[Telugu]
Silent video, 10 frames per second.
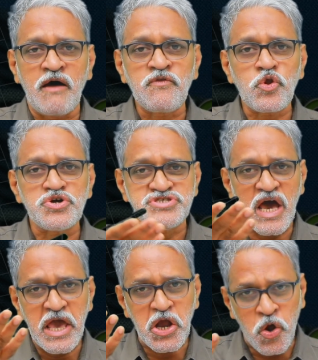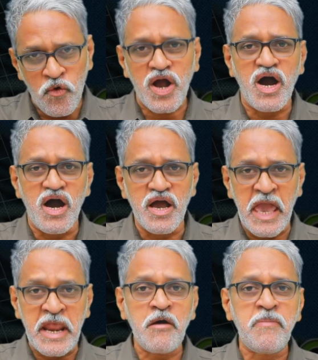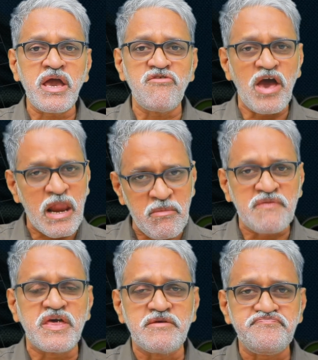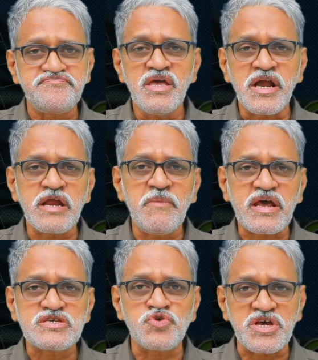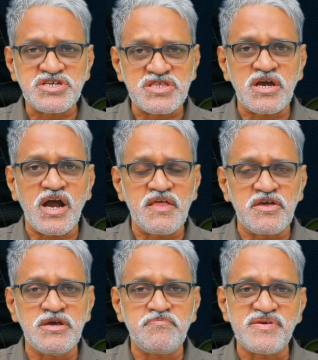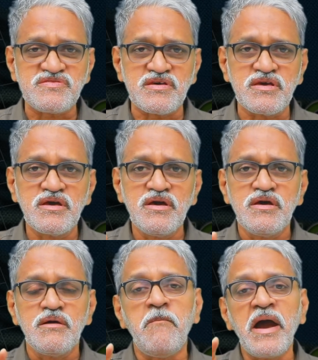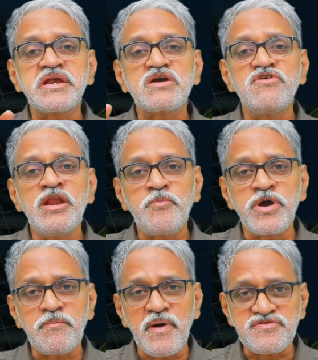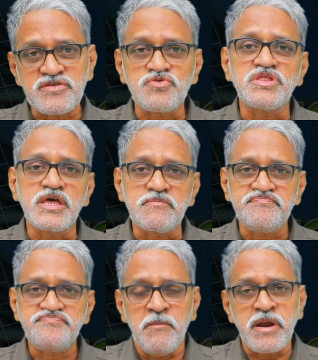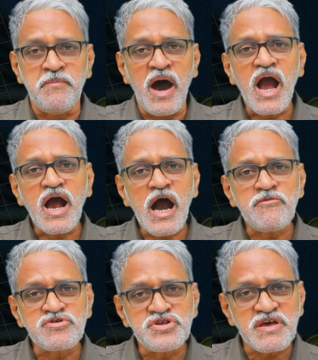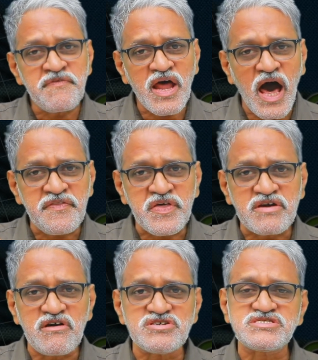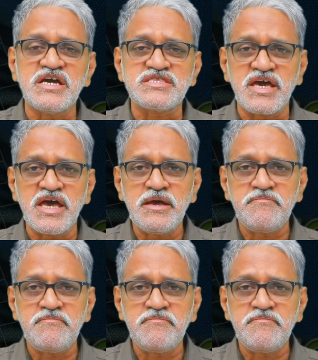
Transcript: అందులో చాలా ఎక్కువగా ఎనభై వేల మంది ఇక్కడ మనకు సురక్షితం కాదని చెప్పేసి బయటకు వెళ్ళిపోయిన పరిస్థితి ఉంది మరి బాగా అభివృద్ధి చెందిన ఆర్థిక వ్యవస్థ అయితే